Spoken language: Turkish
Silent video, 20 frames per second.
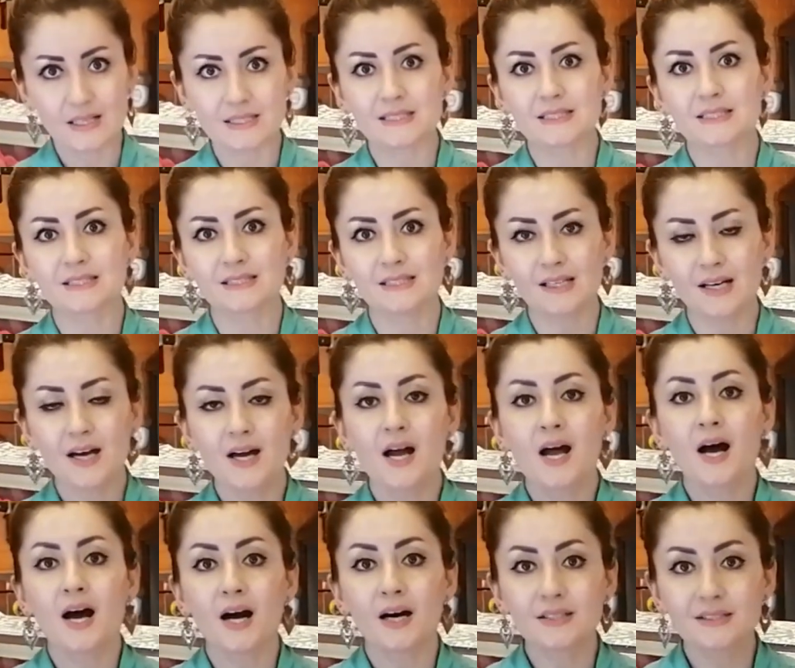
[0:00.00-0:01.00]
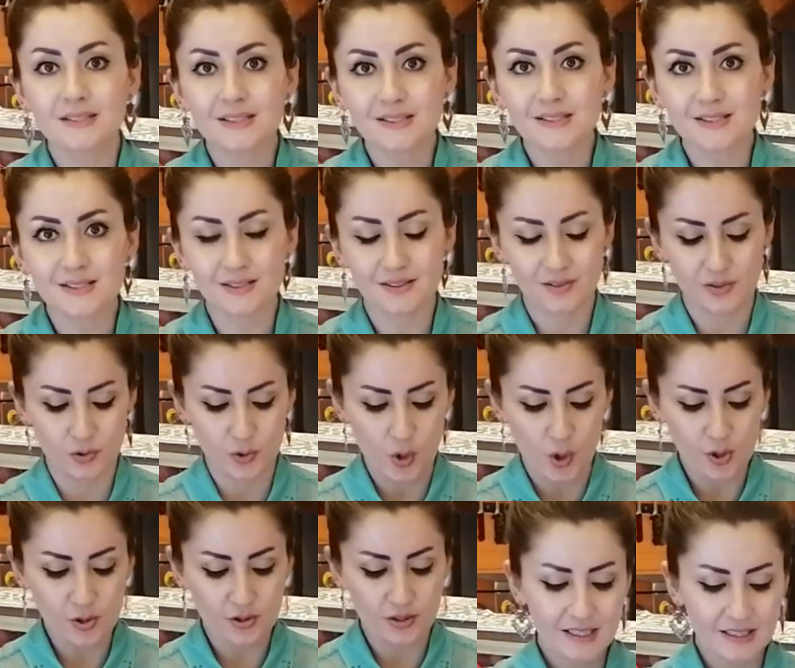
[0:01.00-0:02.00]
aslında Atası
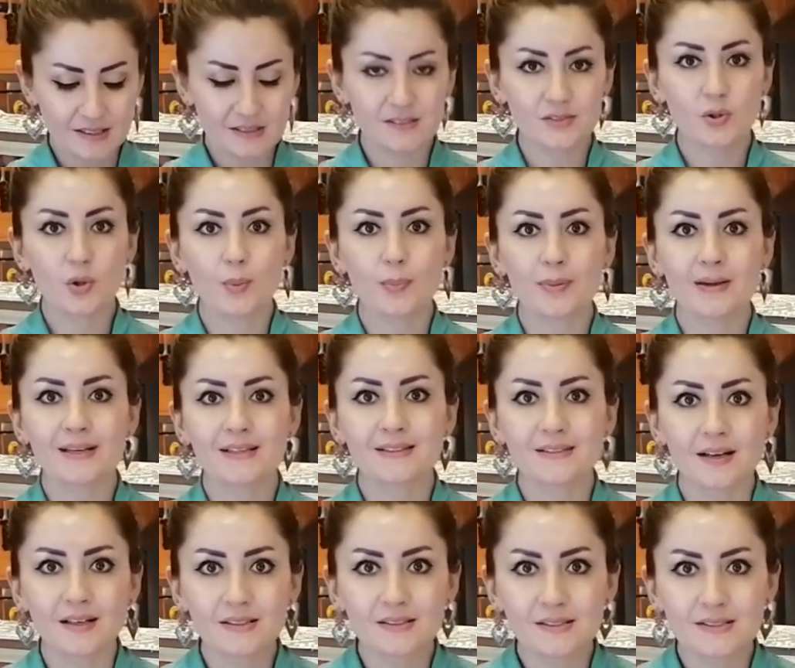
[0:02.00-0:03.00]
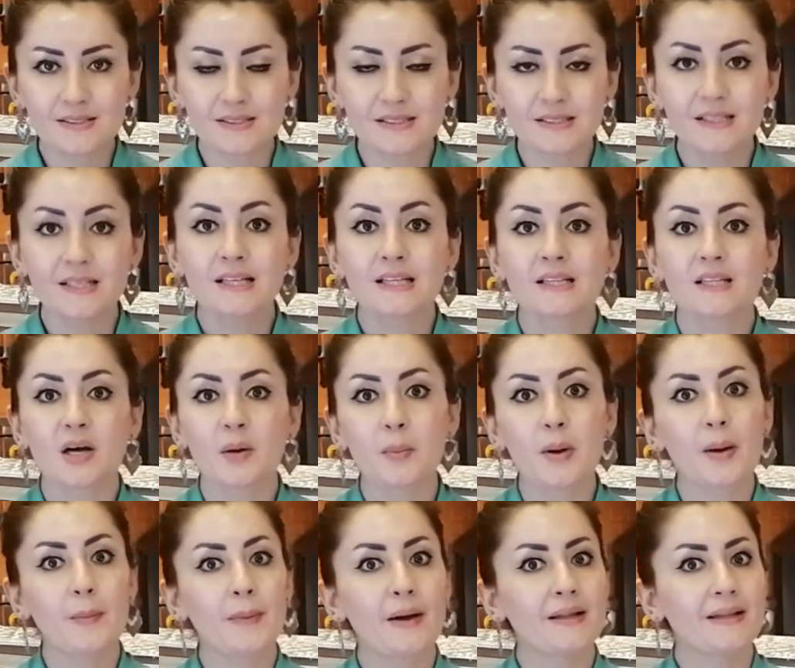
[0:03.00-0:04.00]
diyor kadı göbeği tatlısı
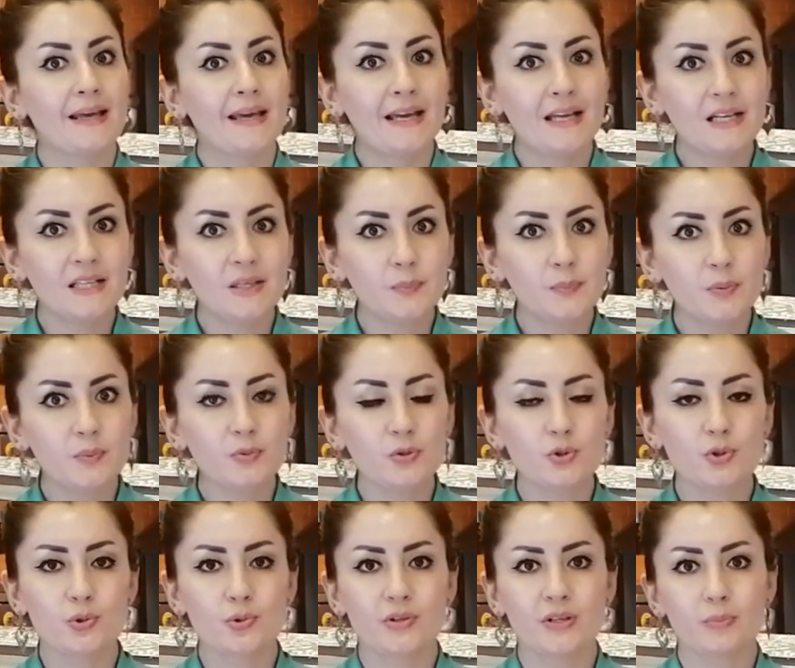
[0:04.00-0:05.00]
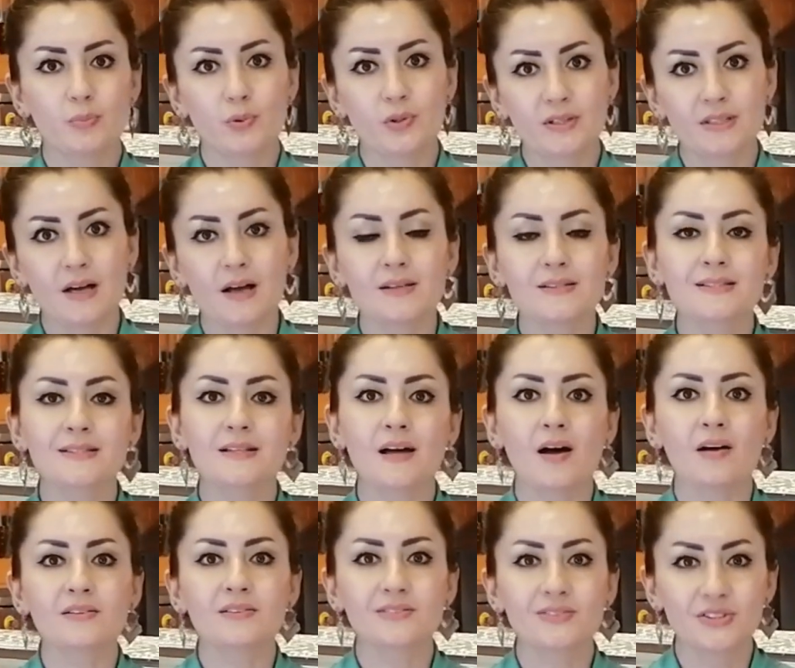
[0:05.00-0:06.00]
tamamen el yapımı çünkü burada aslında
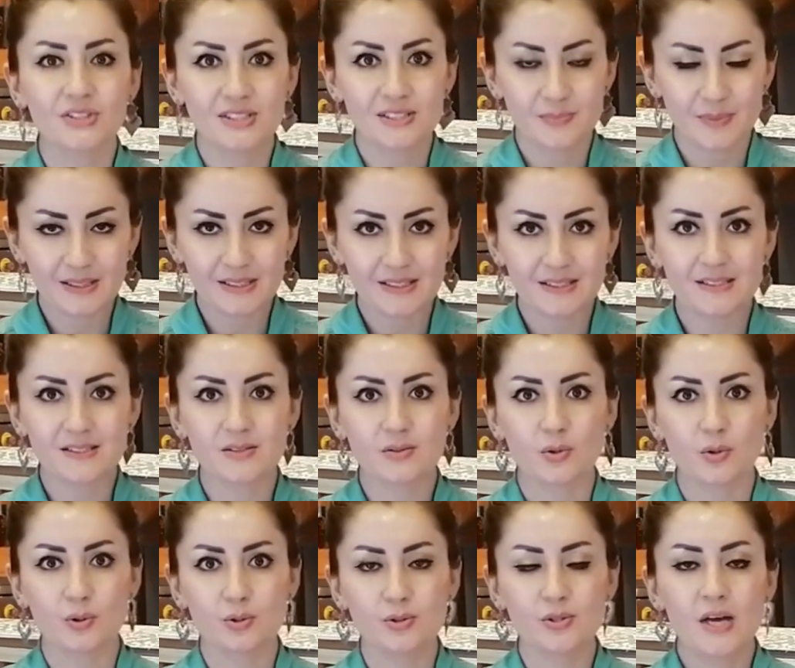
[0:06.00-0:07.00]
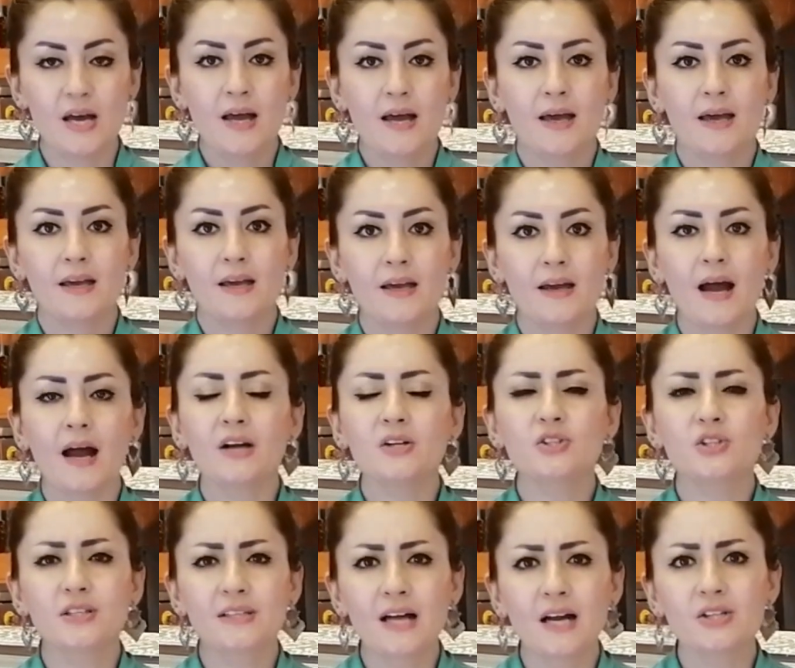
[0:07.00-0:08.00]
altın çizmek istiyoruz. E, her
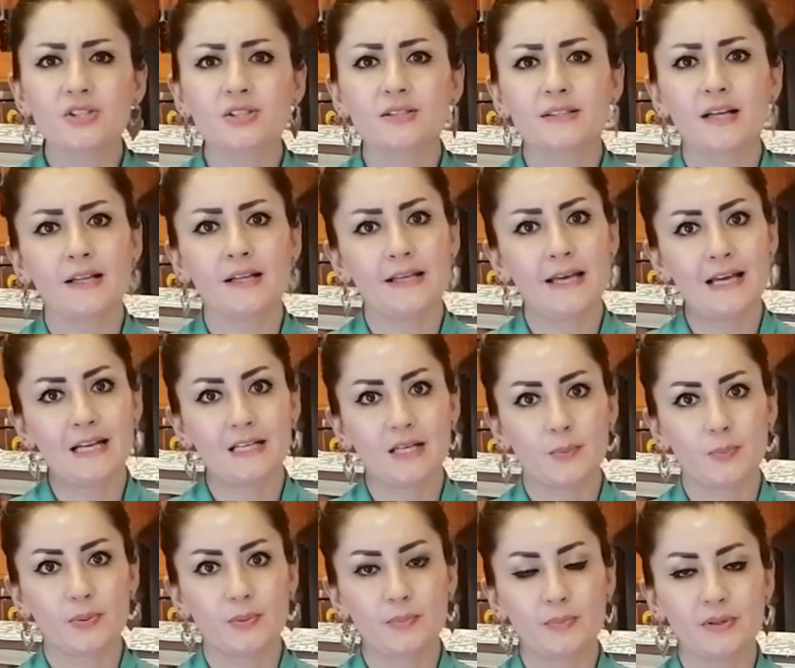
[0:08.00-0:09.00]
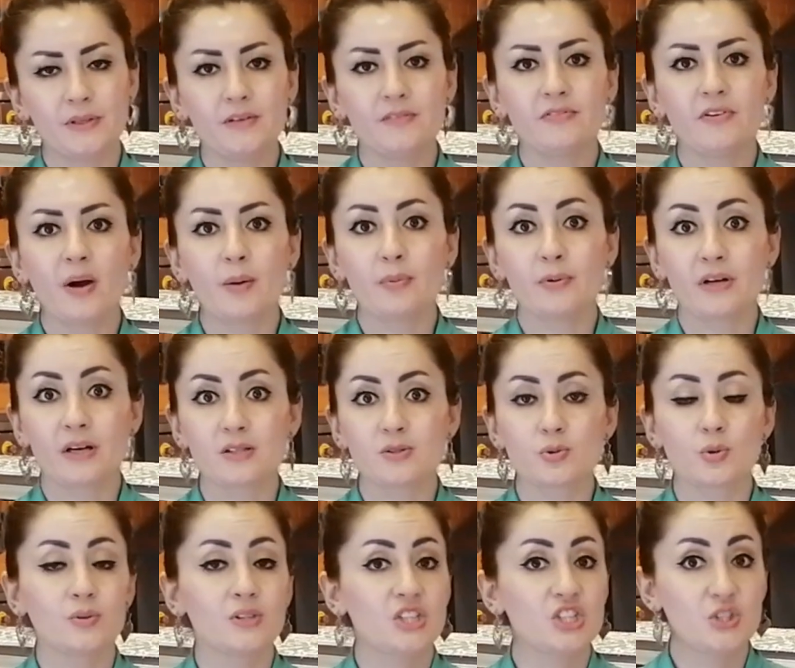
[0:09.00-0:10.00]
şey gerçekten el yapımı.
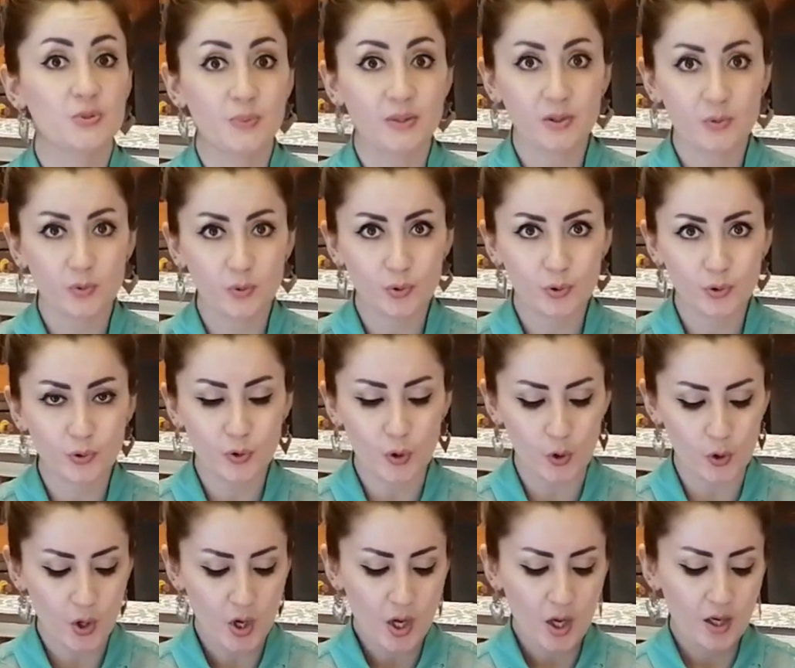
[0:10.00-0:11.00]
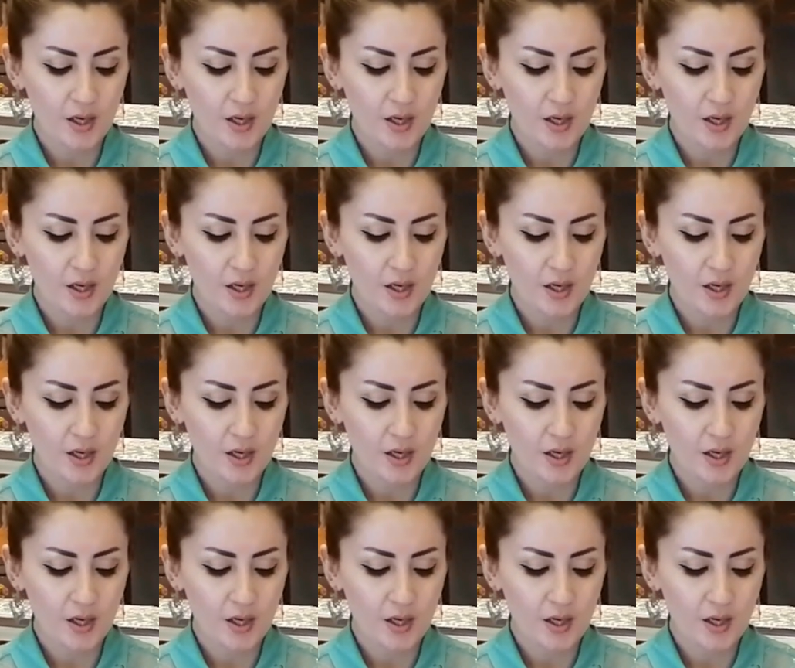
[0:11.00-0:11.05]
Fabrikasyon hiçbir ürün yok.